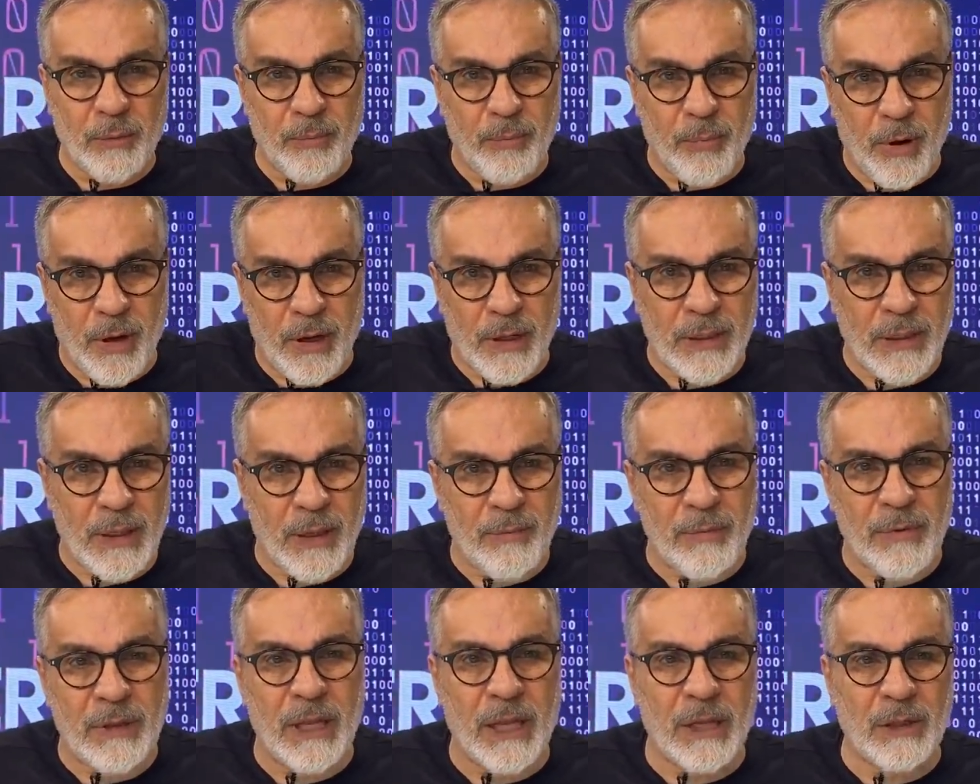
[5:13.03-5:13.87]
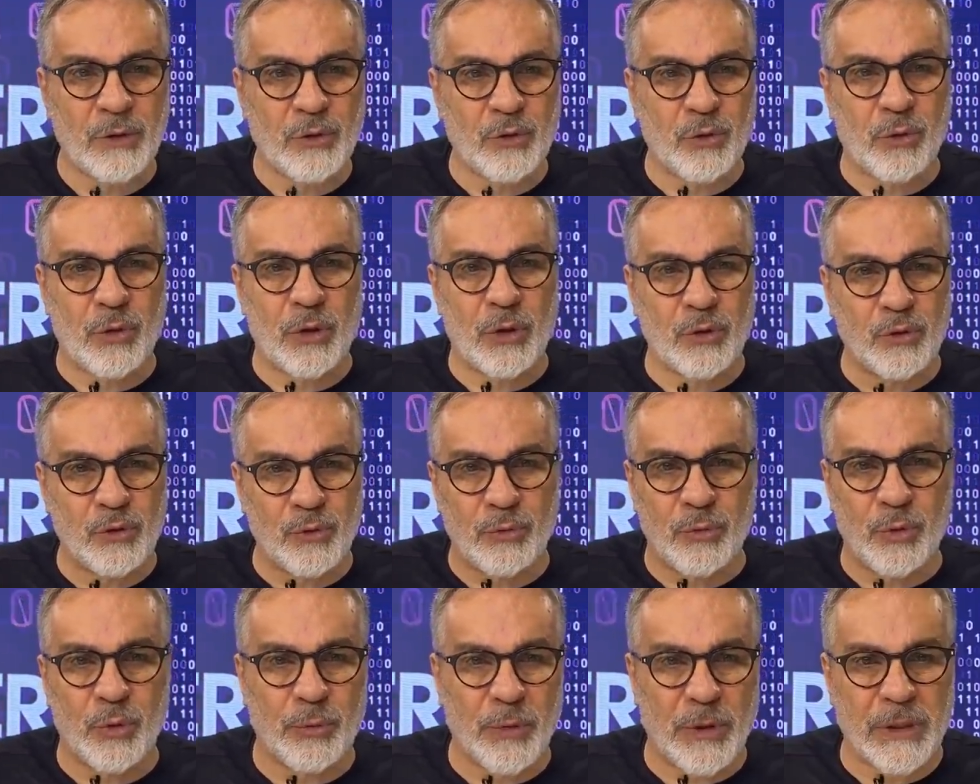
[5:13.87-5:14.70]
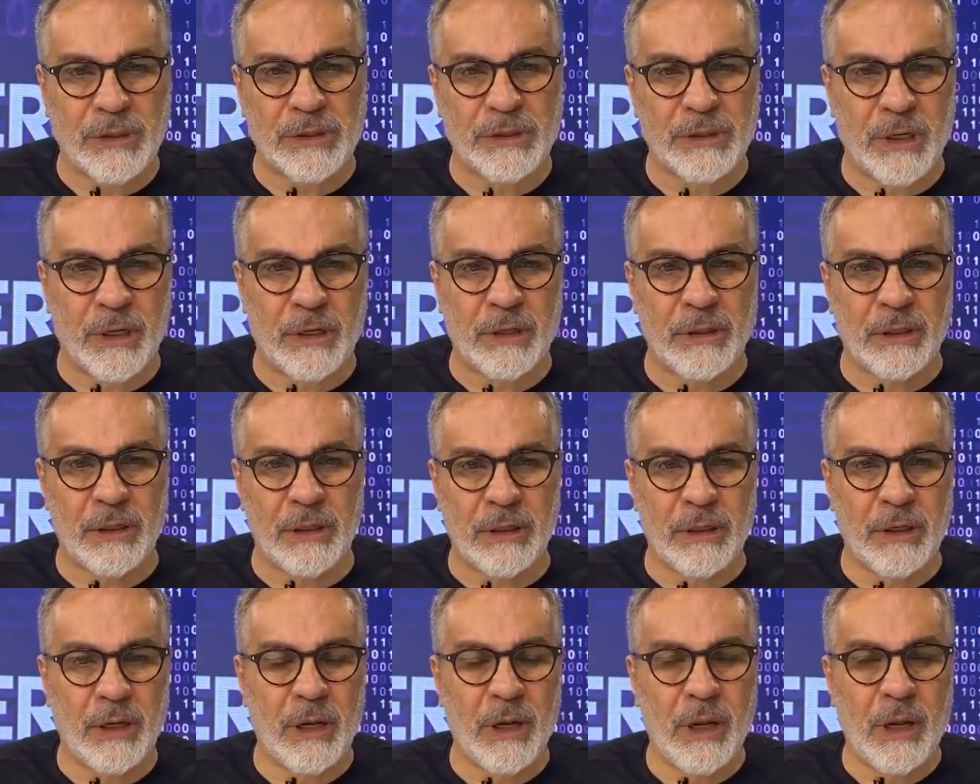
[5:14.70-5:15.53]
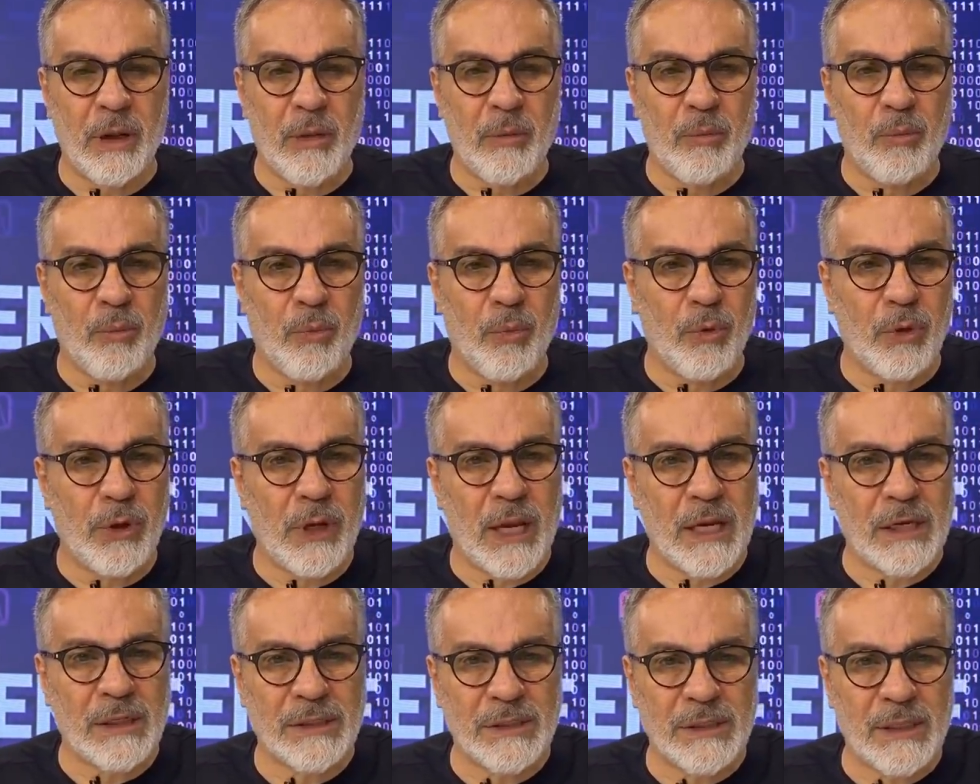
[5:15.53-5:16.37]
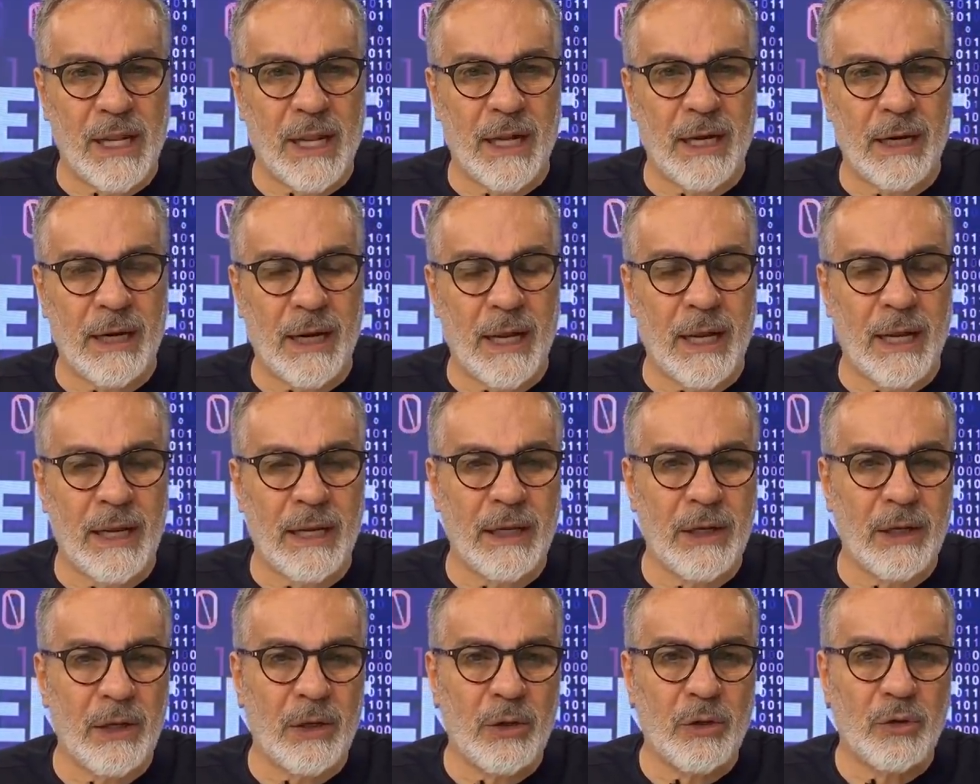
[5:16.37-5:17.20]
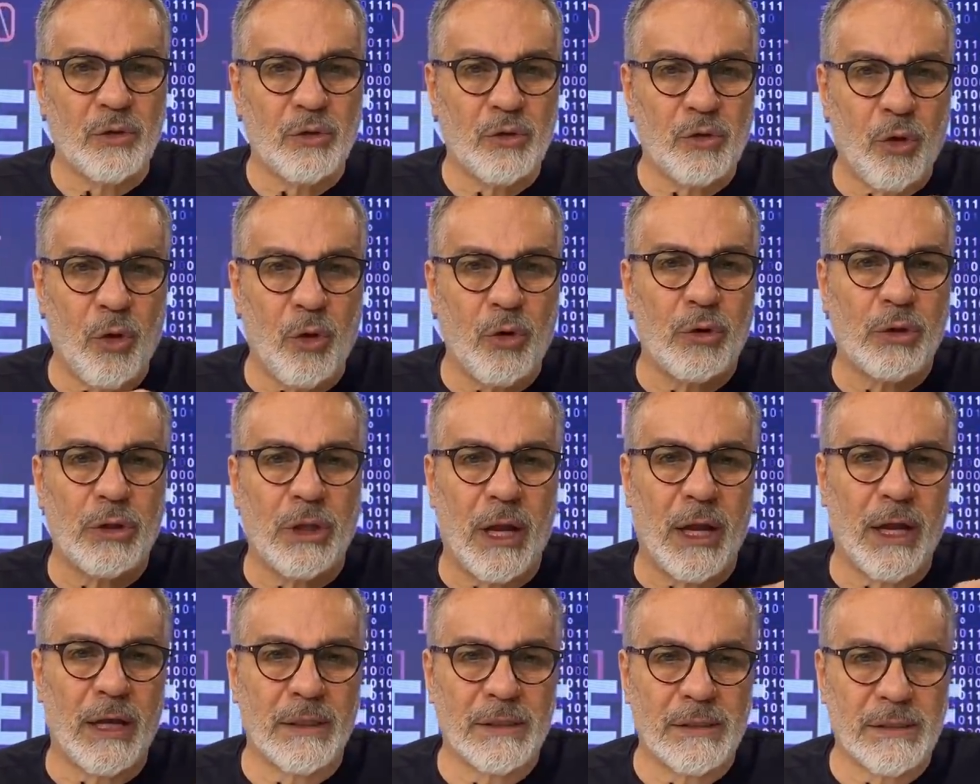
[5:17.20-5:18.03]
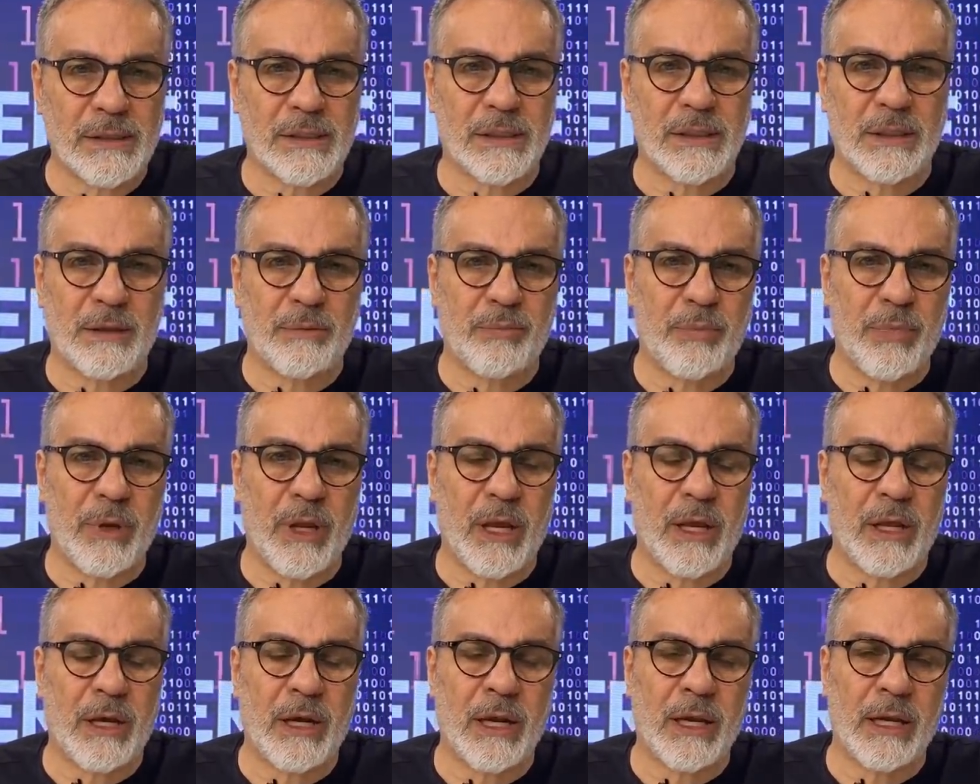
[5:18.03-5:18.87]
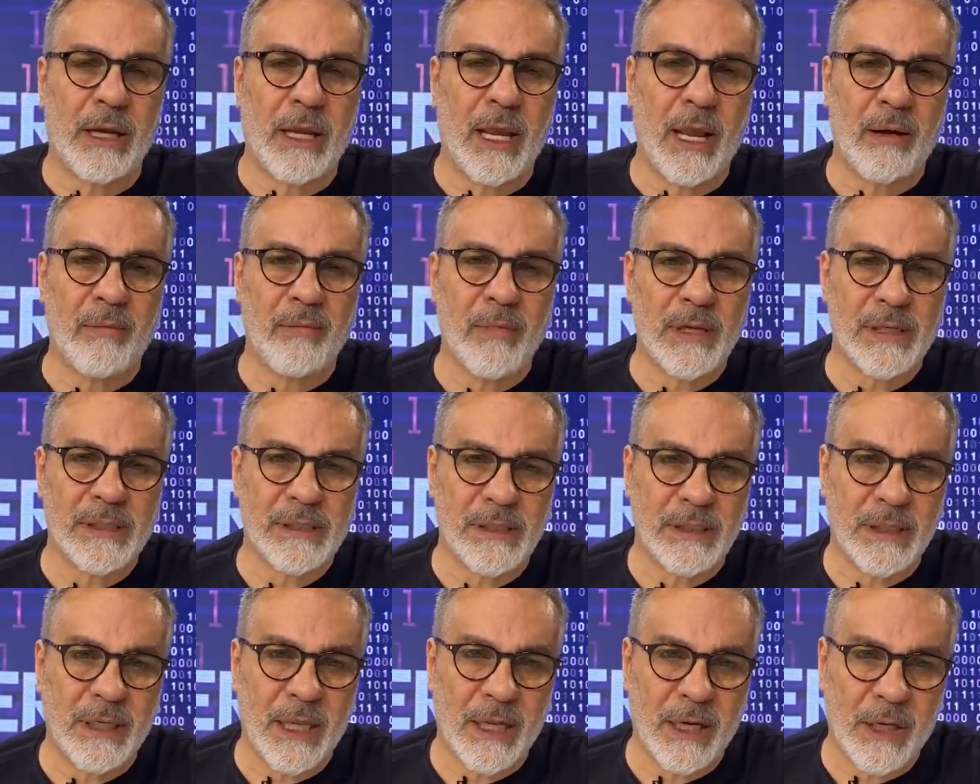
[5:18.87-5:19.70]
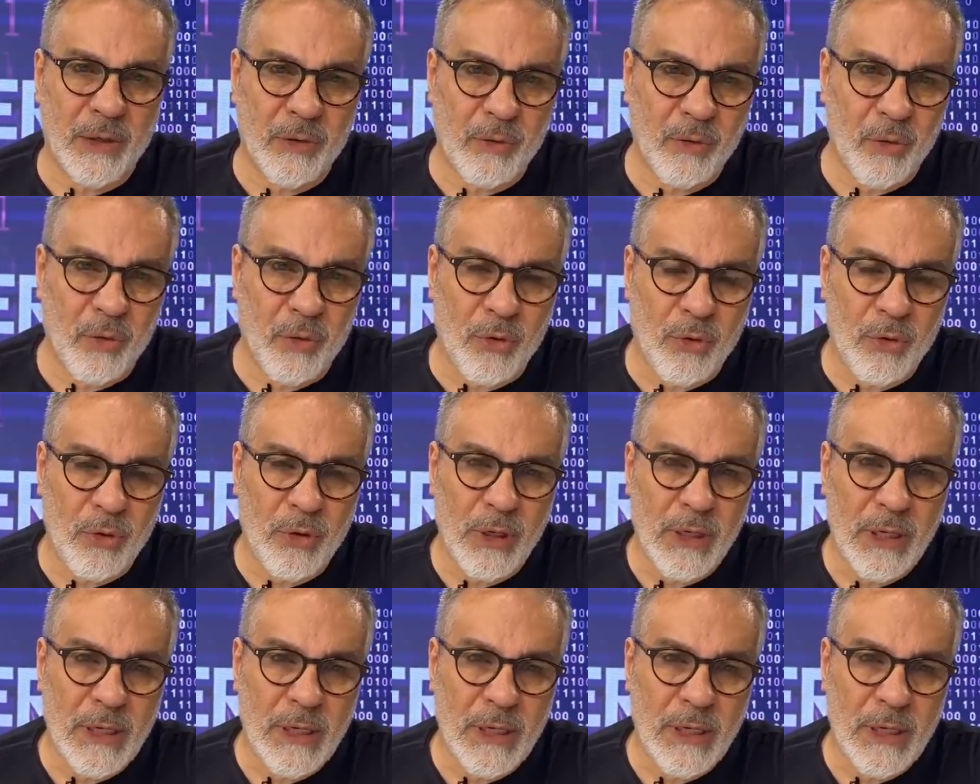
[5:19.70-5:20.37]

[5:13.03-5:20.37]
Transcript: Pandemiden sonra Cumhurbaşkanı'nın bu gençlerle çok daha sık bir araya gelmesi gerekiyor.